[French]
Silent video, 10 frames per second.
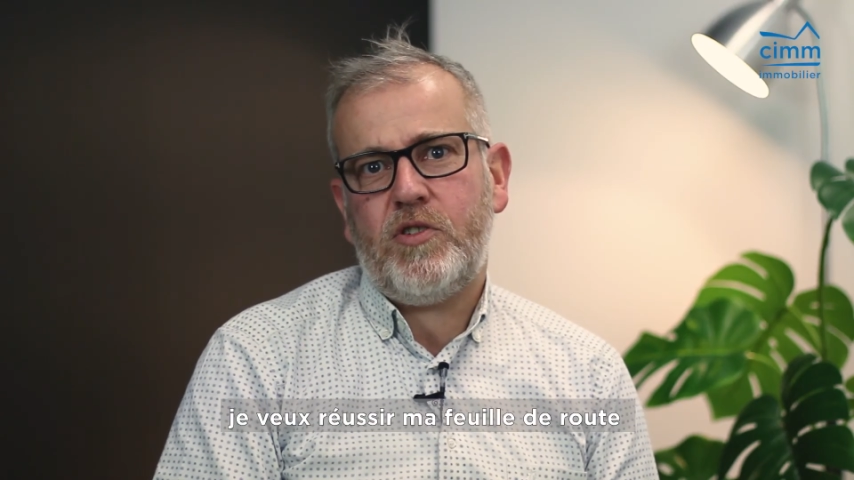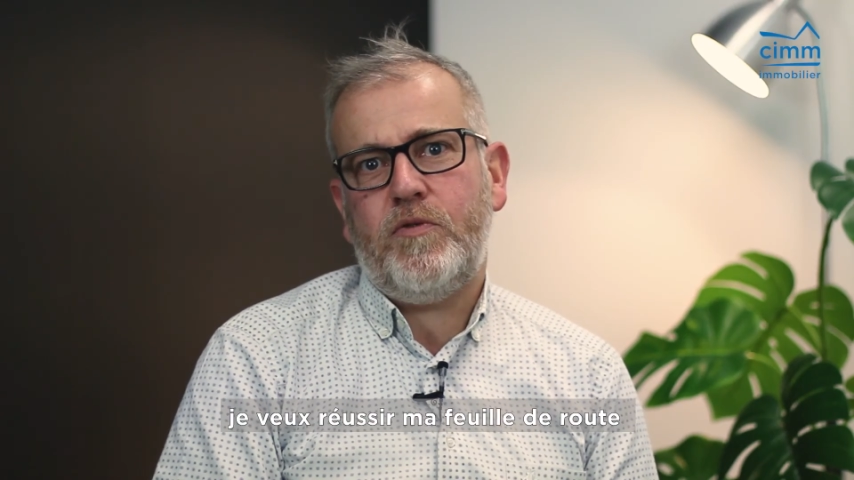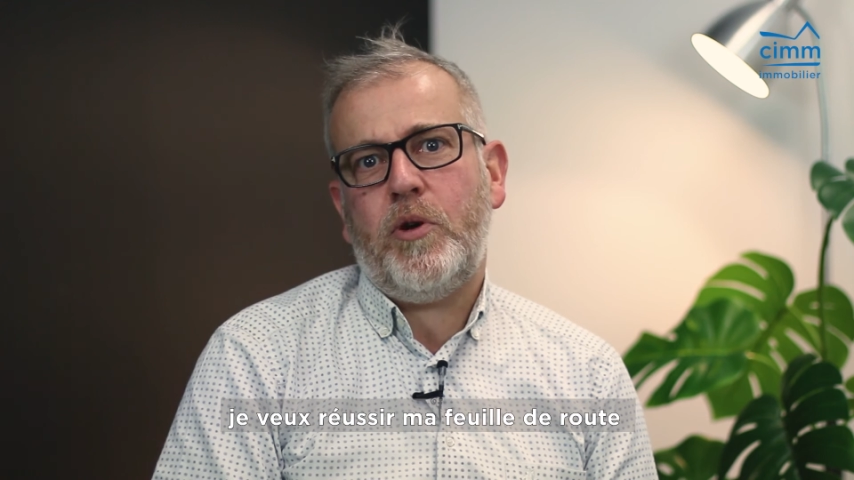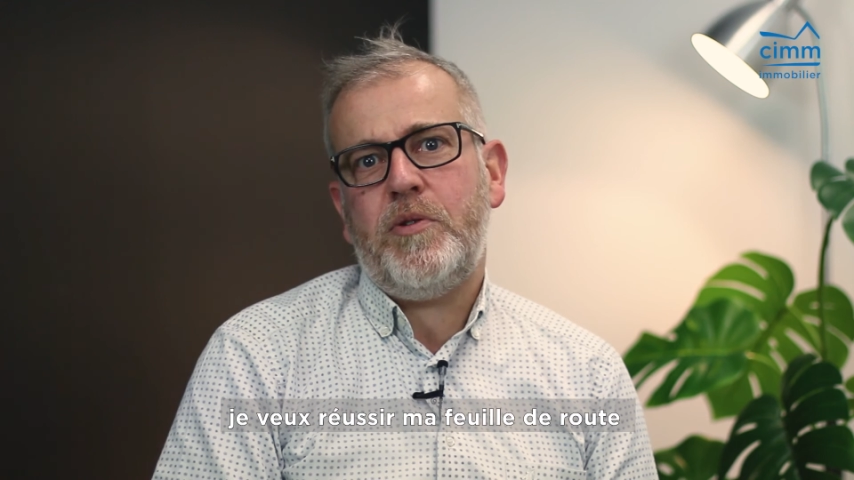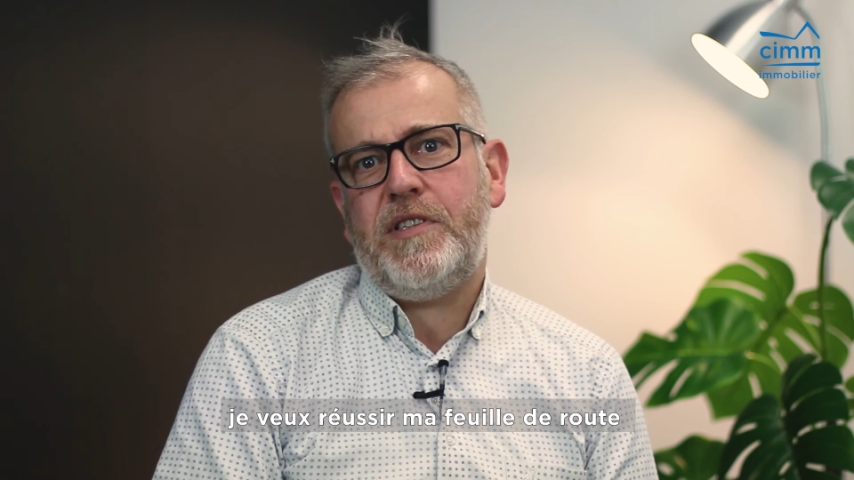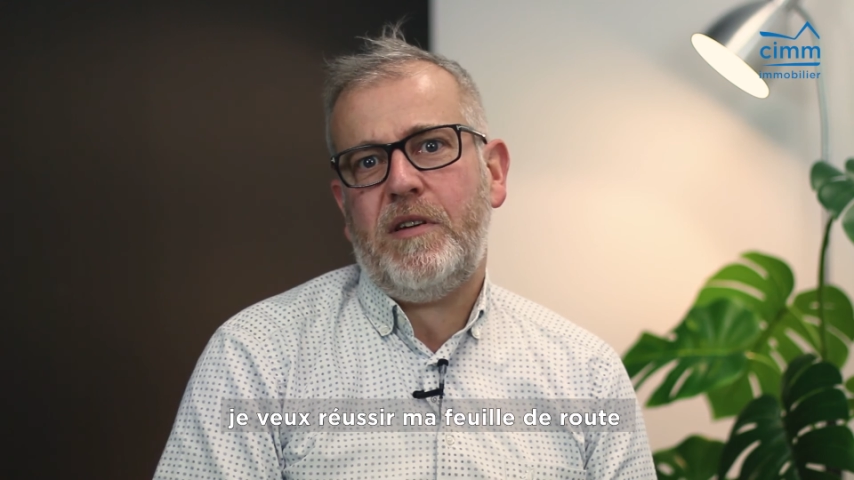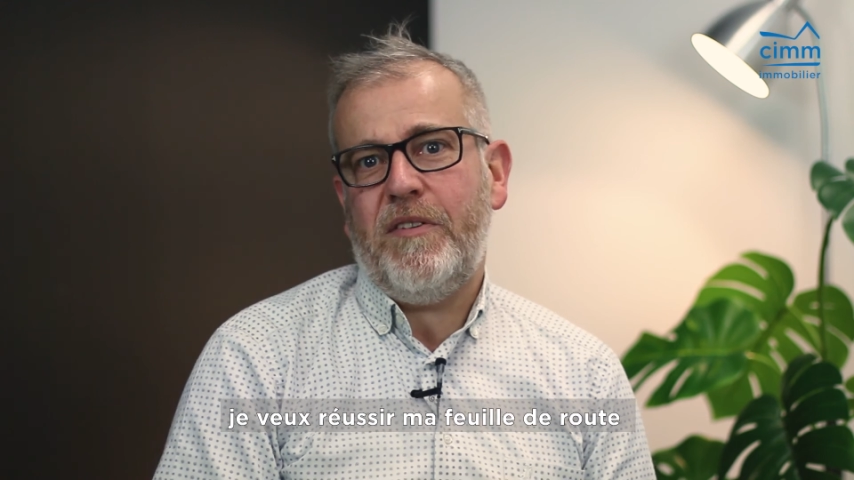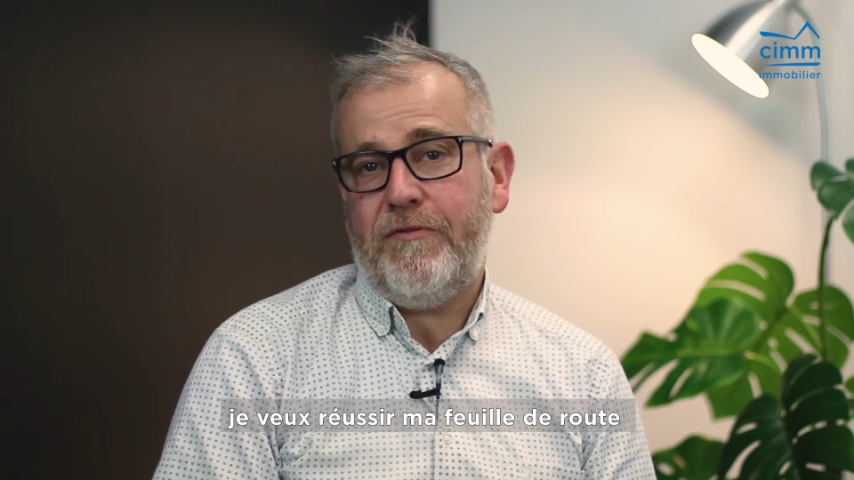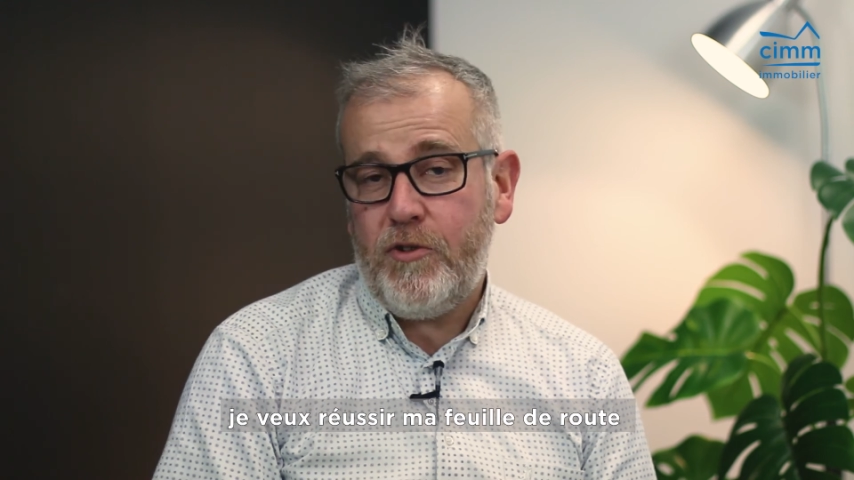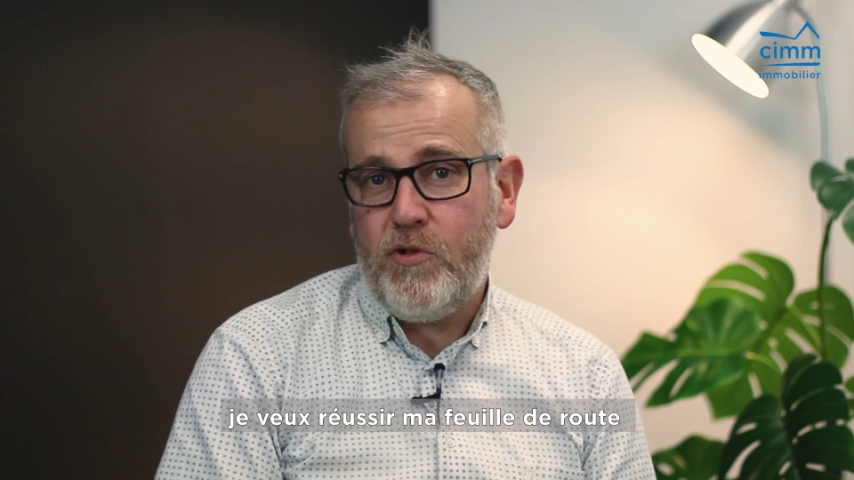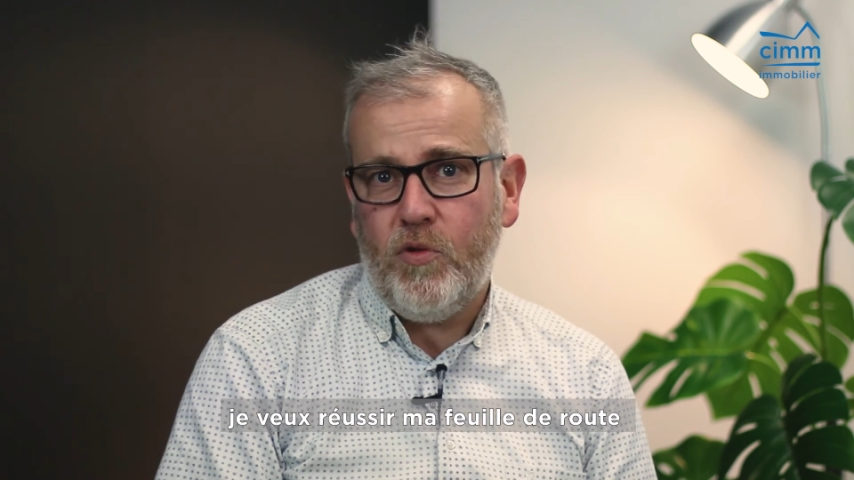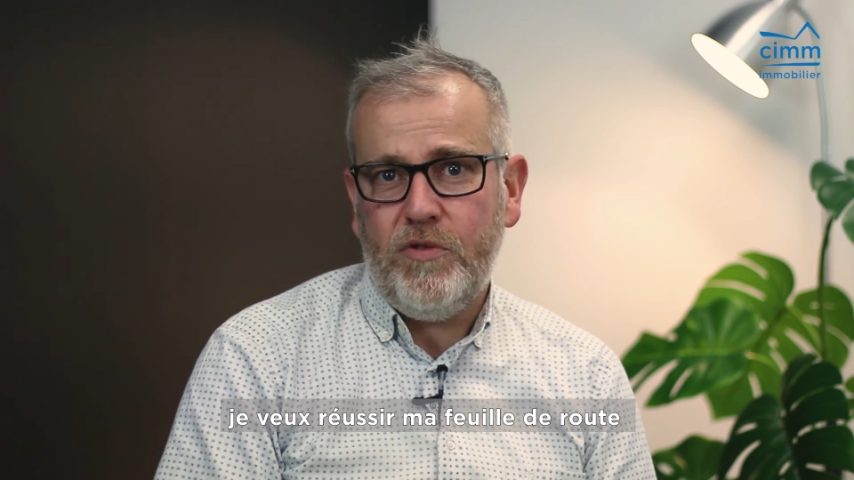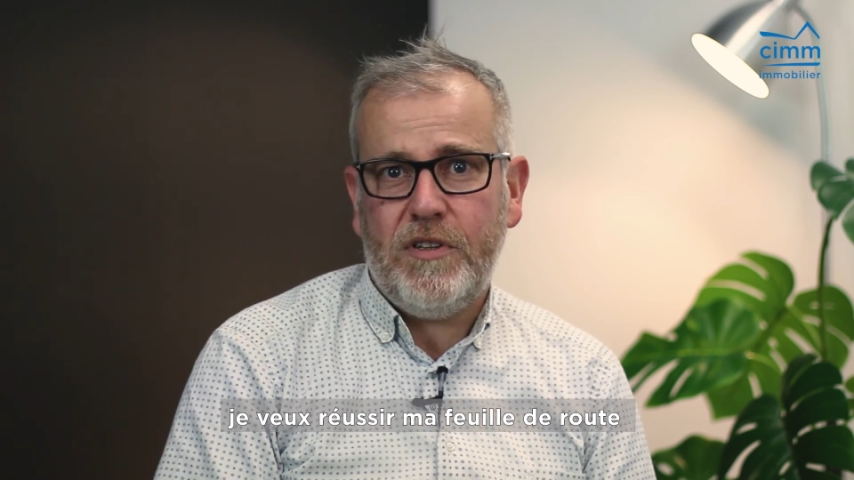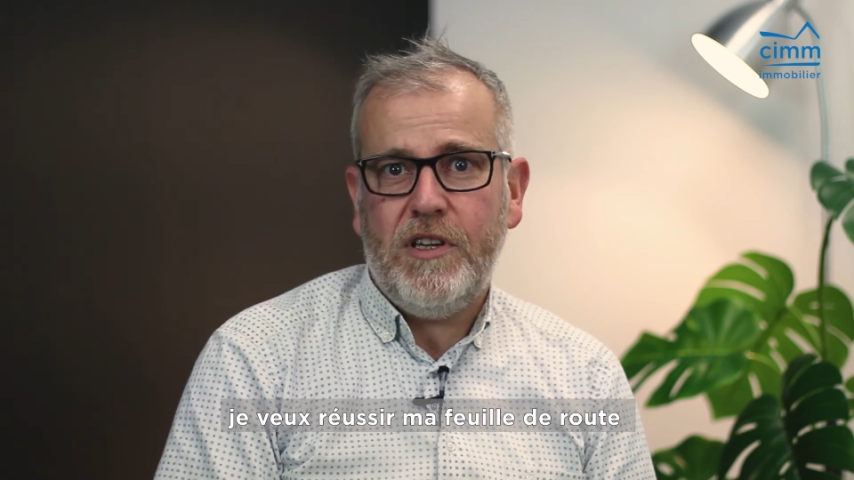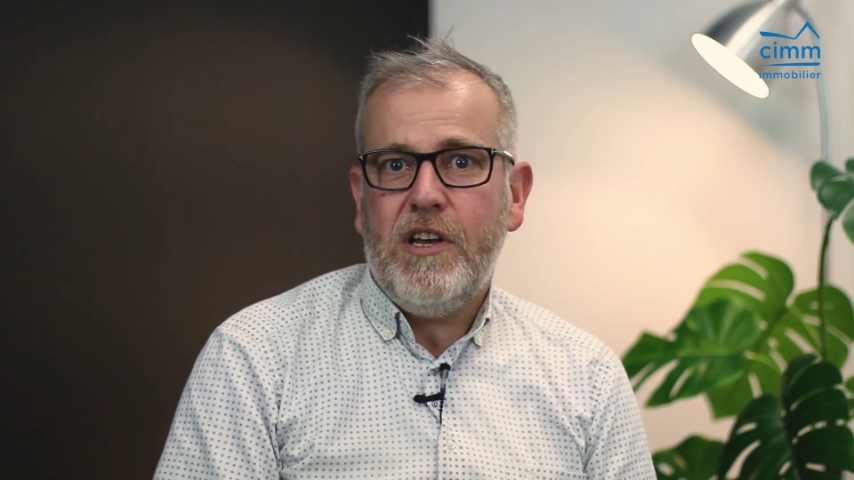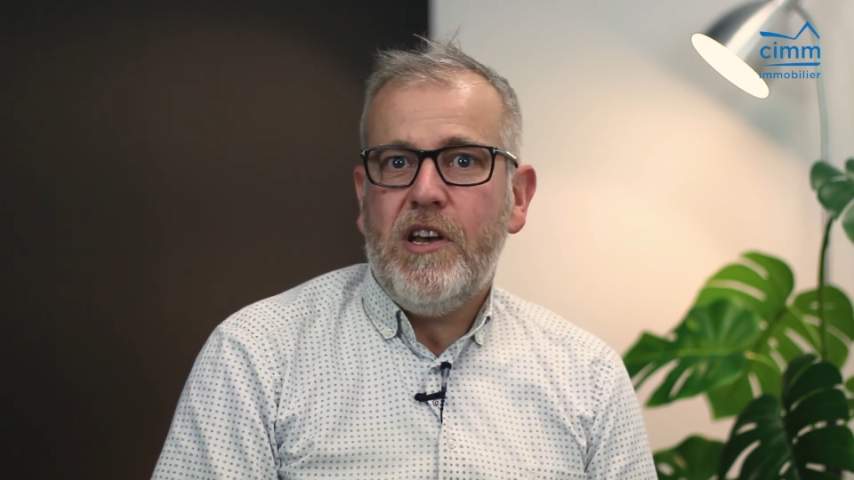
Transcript: je veux réussir ma feuille de route